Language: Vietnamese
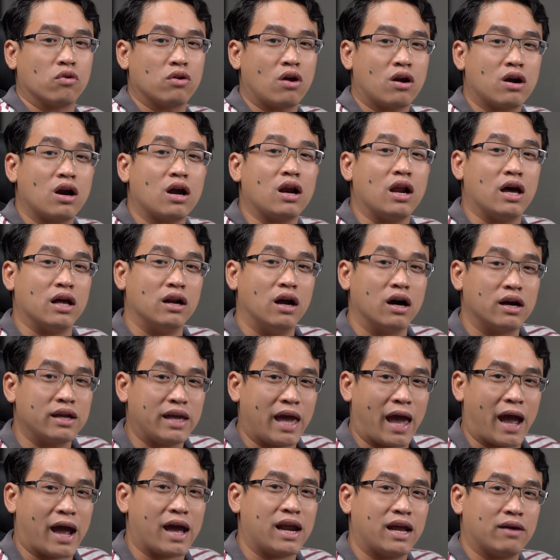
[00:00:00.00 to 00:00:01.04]
của nó rất là đơn
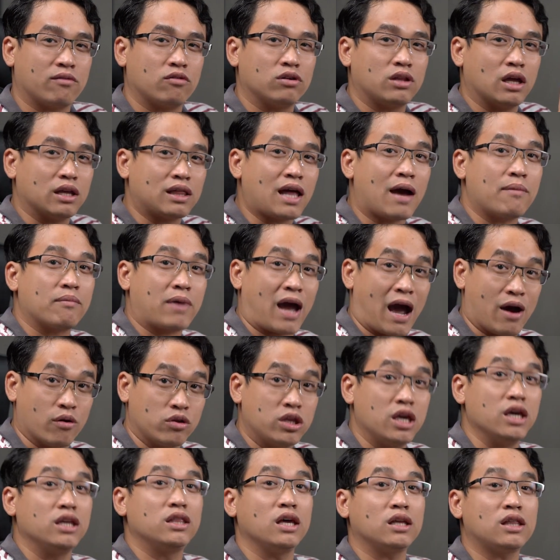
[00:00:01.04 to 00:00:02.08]
giản anh em có thể tham khảo
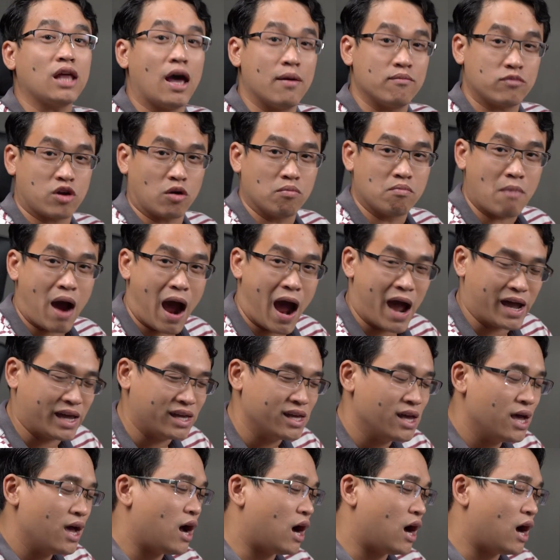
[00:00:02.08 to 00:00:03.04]
chi tiết thêm trong bài